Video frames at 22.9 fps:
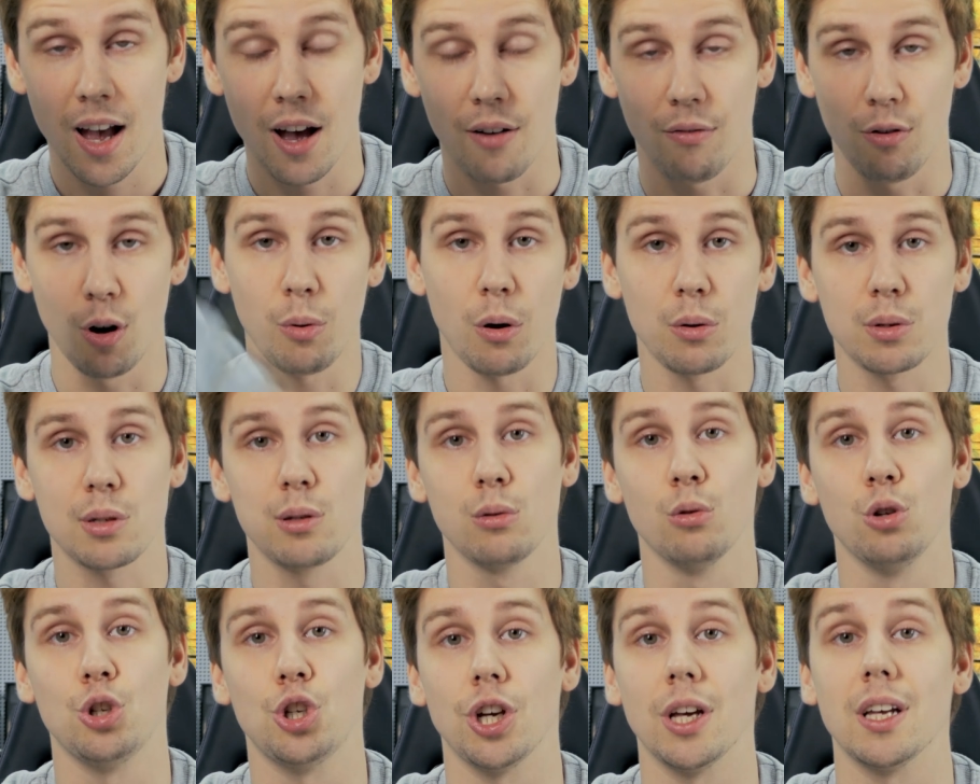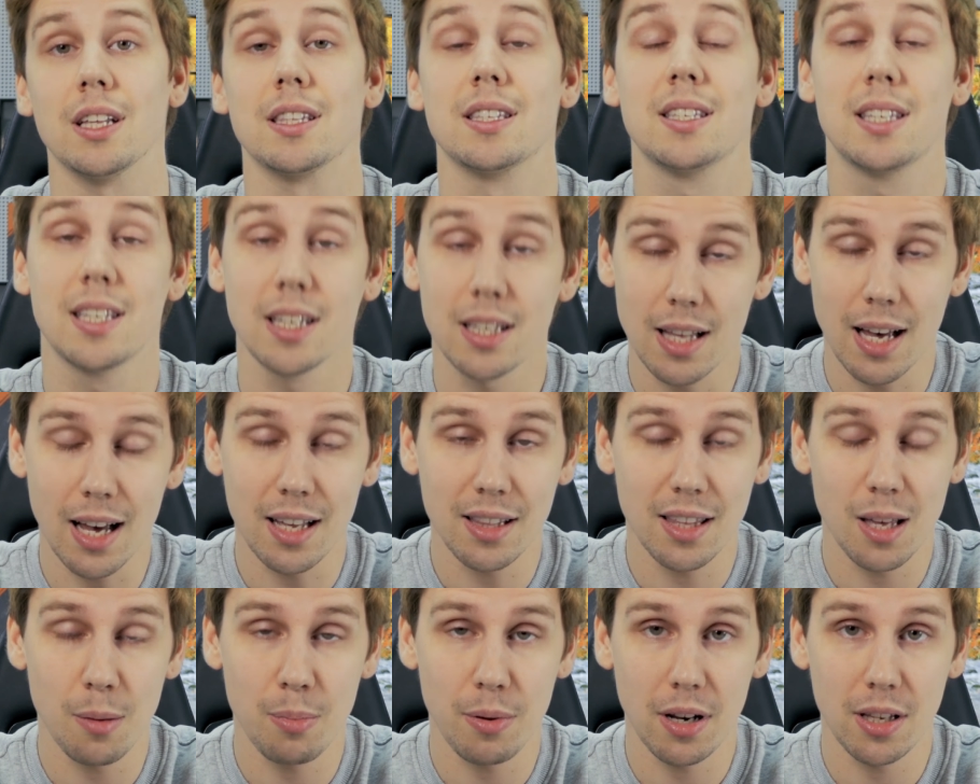В любом случае, цена
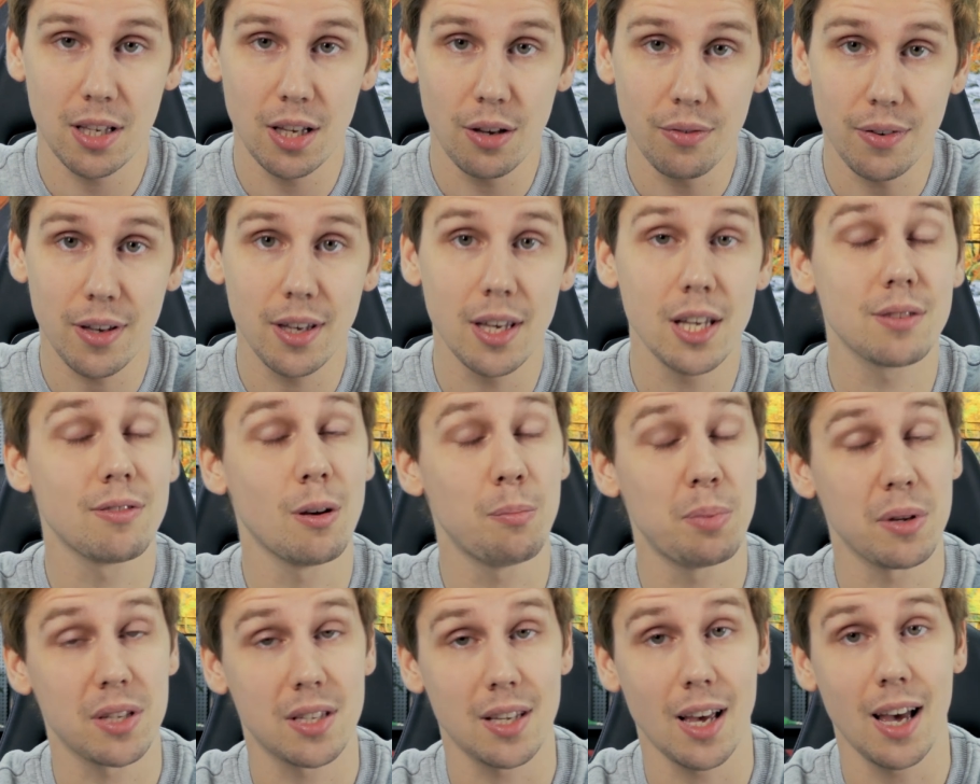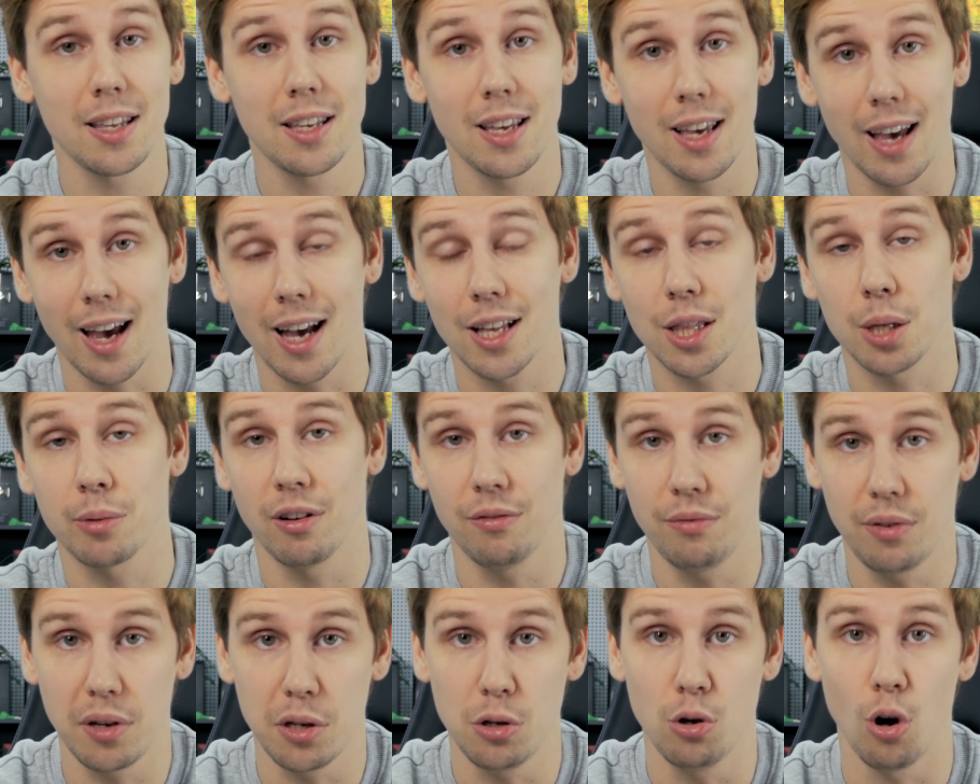этой оперативки есть в описании этого
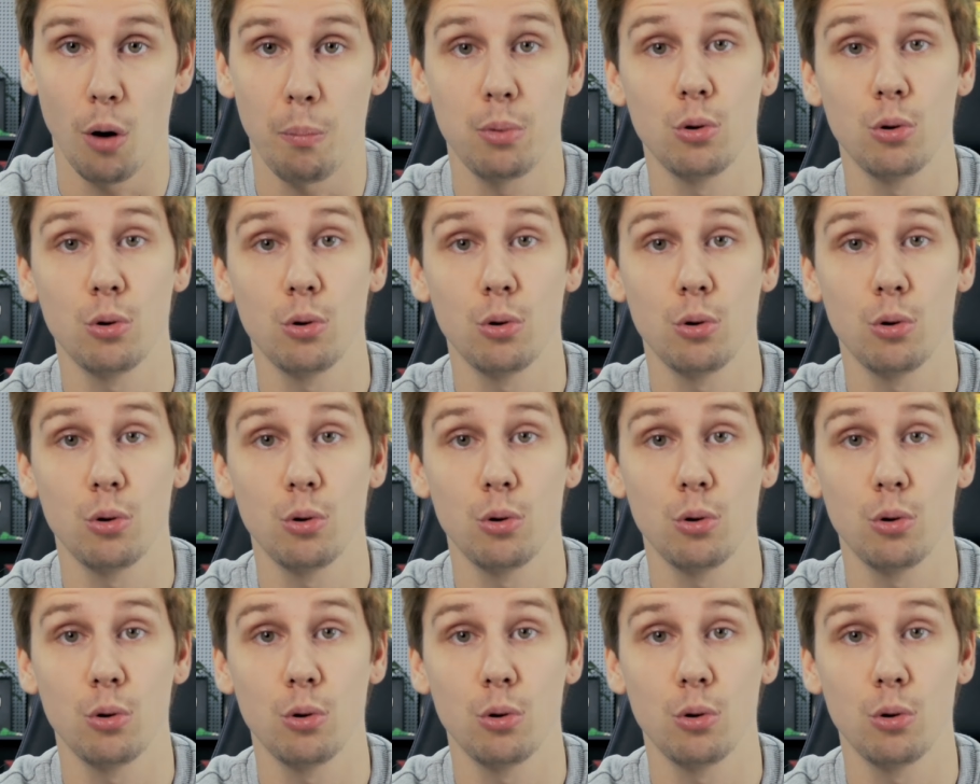видео,